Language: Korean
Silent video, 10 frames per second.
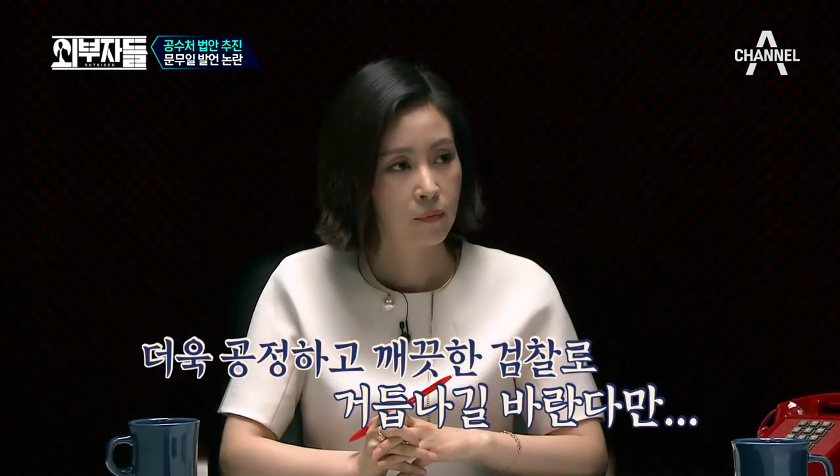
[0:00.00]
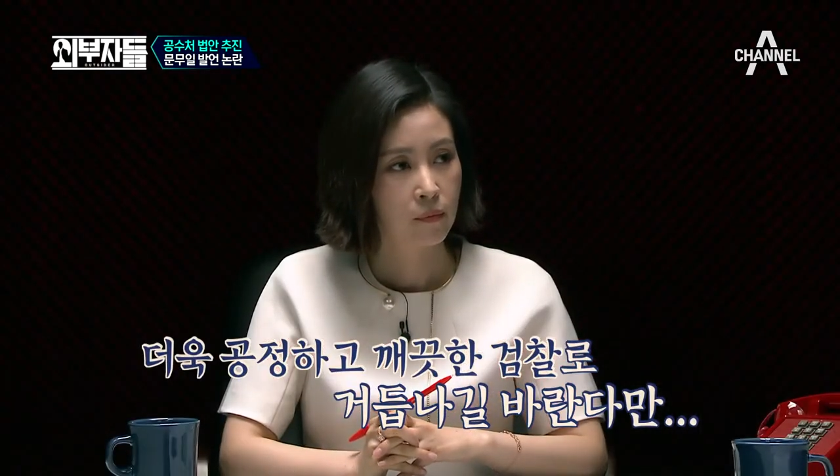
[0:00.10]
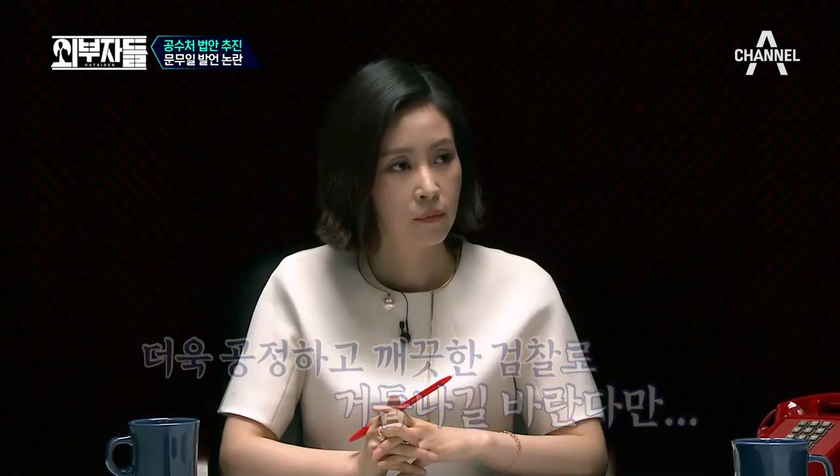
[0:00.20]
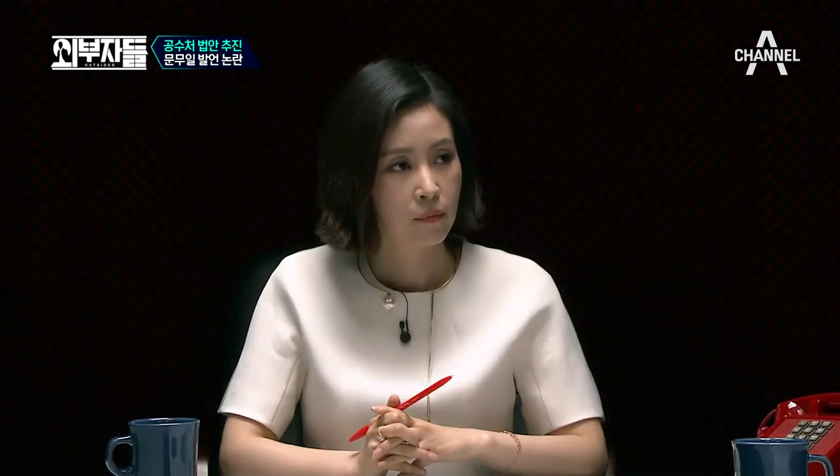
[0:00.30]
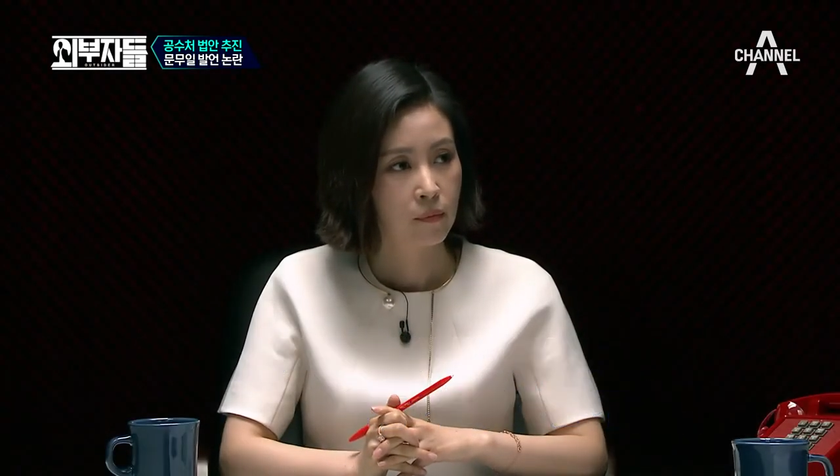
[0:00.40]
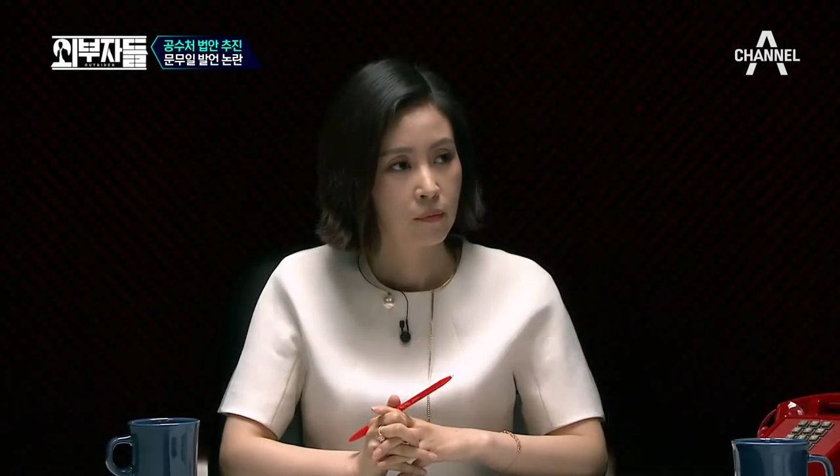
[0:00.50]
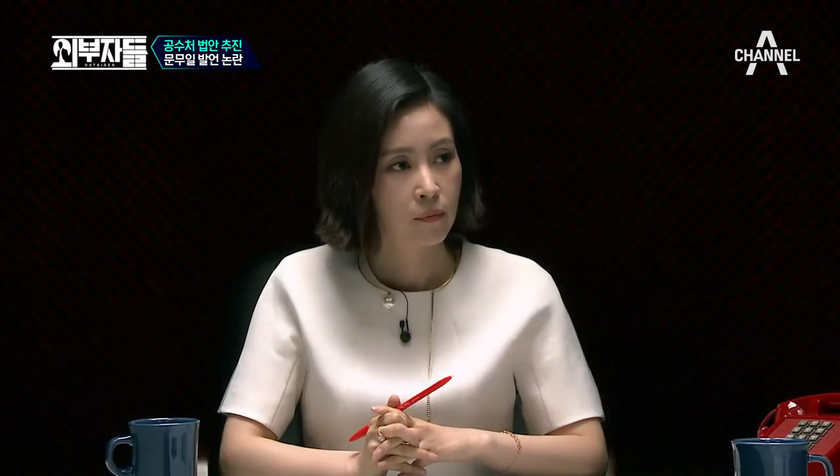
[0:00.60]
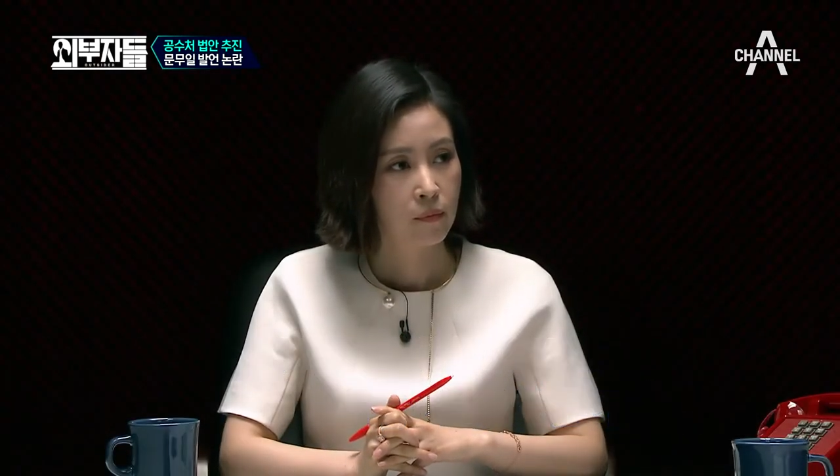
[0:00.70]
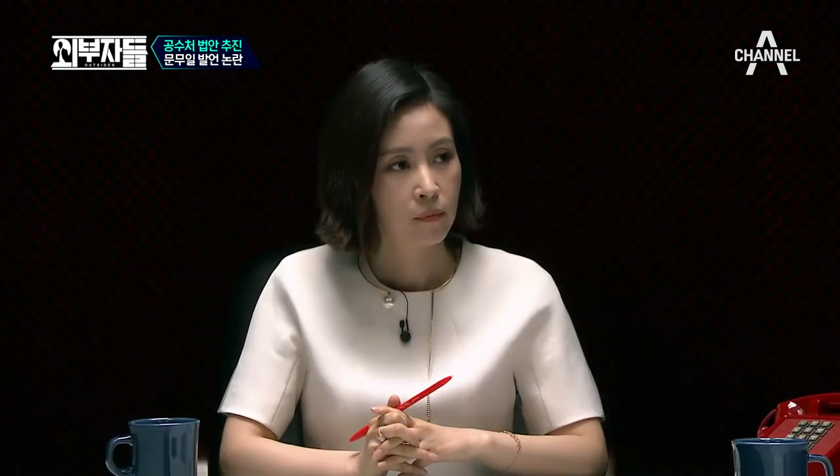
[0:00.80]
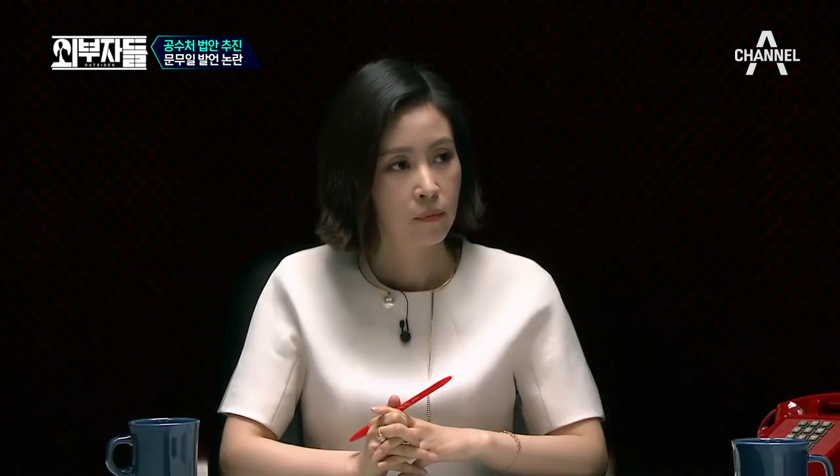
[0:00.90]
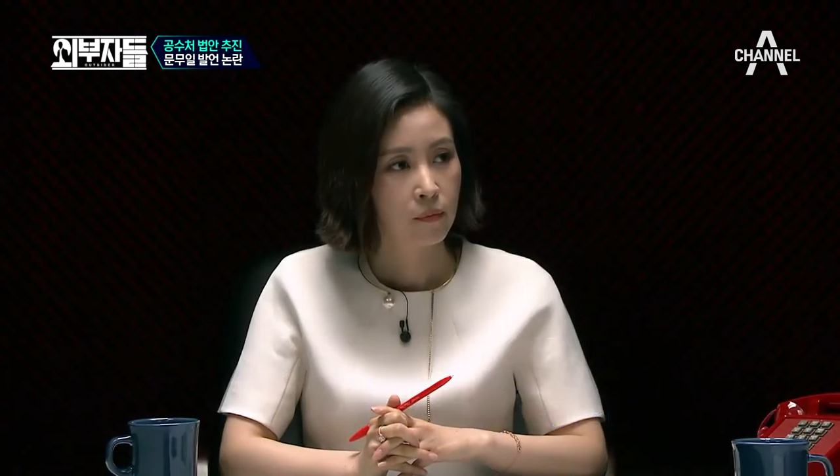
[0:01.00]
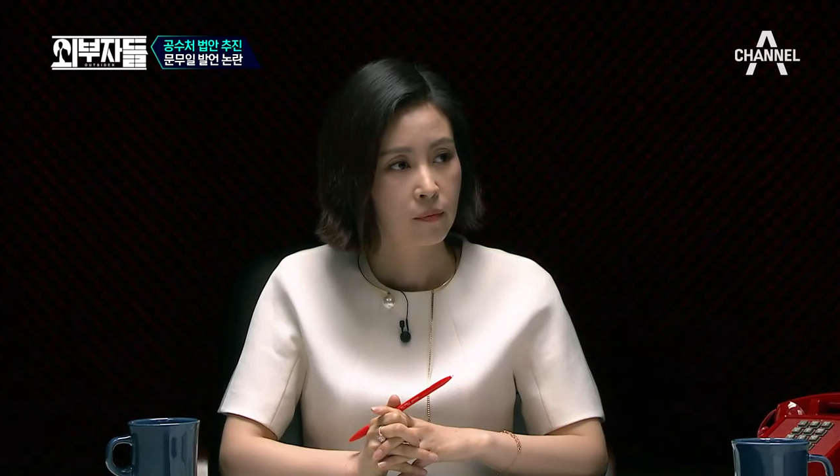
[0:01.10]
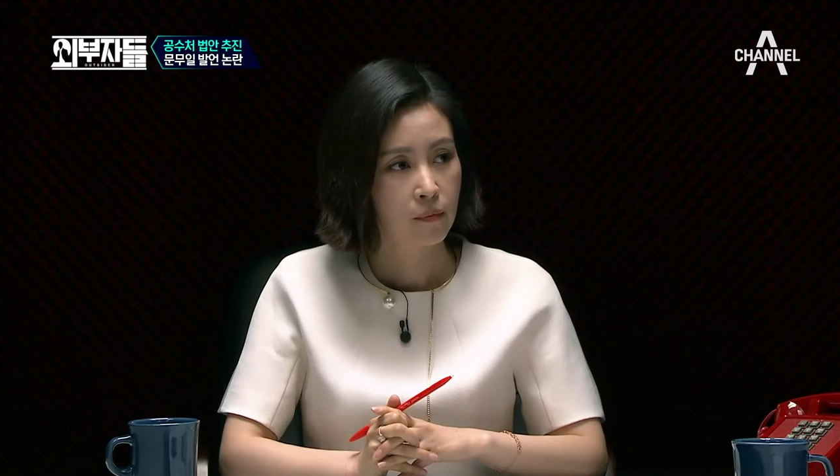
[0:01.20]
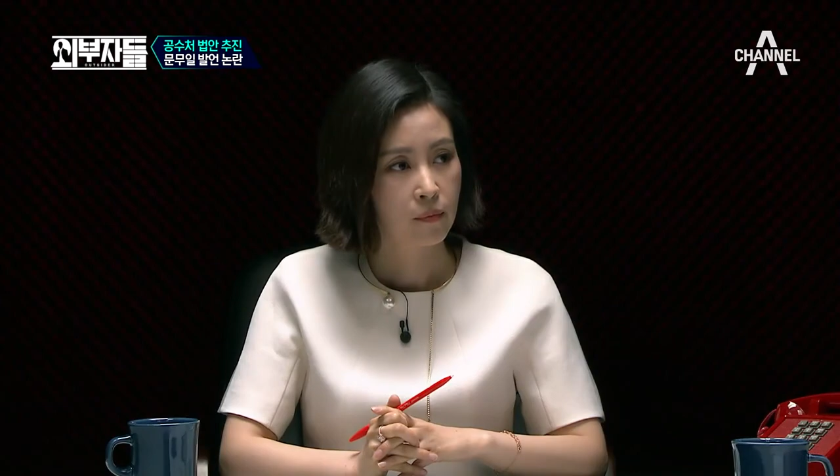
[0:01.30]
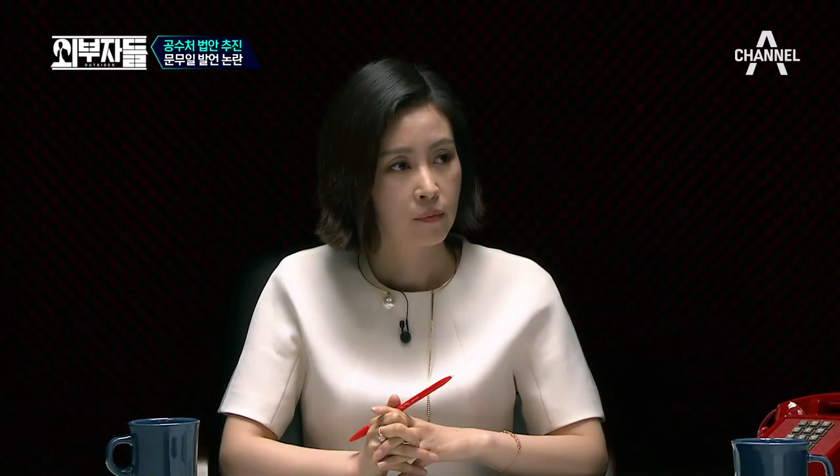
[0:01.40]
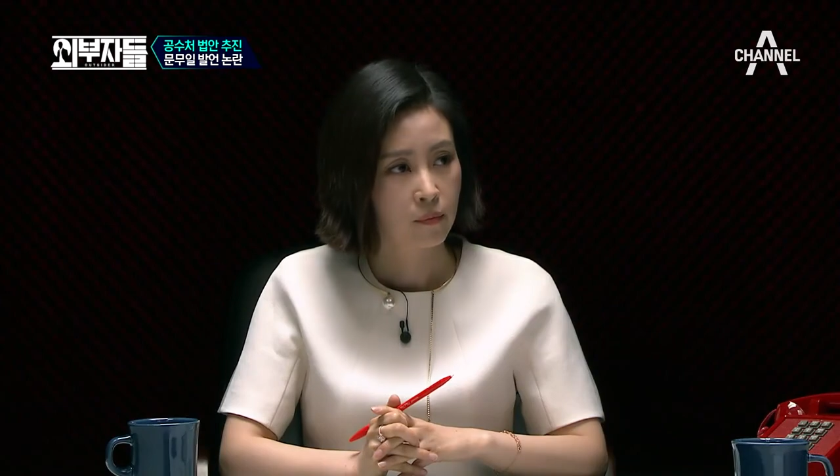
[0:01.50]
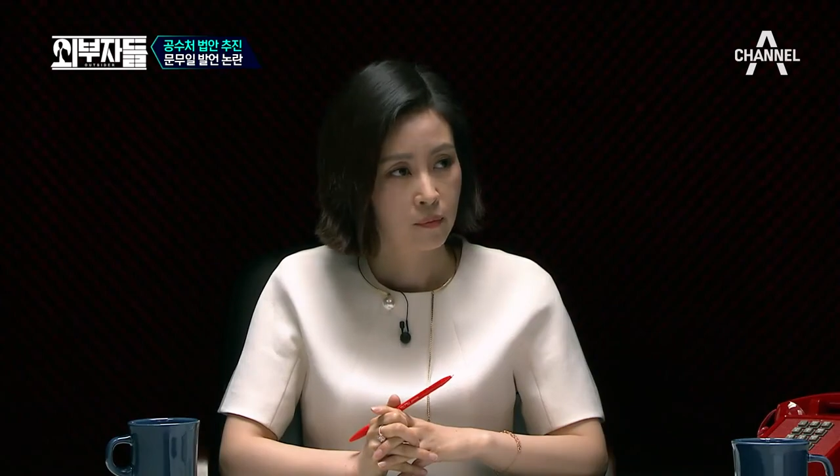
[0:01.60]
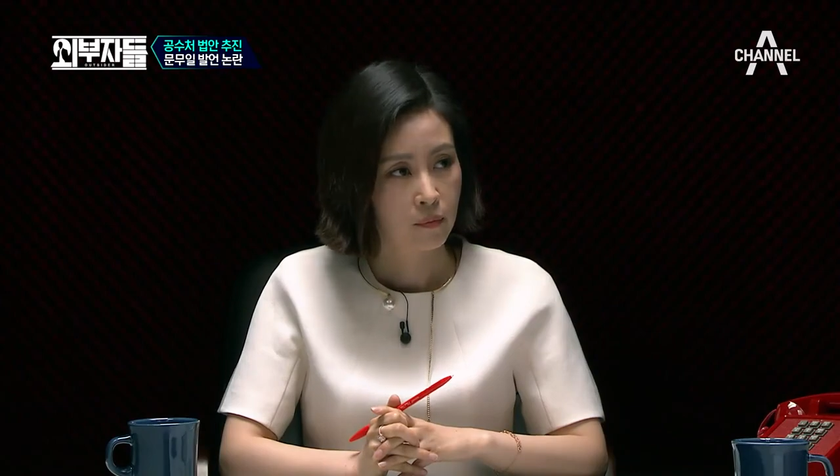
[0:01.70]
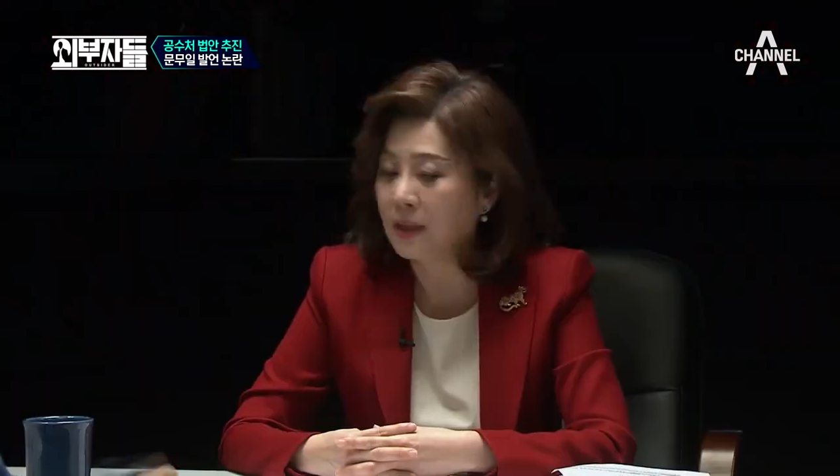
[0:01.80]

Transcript: 그렇게 됐으면 좋겠는데